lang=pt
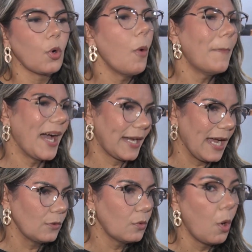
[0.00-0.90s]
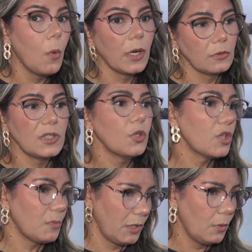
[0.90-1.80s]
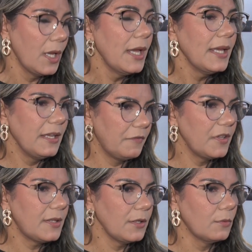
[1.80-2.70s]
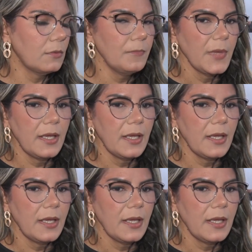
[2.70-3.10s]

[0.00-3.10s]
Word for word: comparado com o ano de 2021.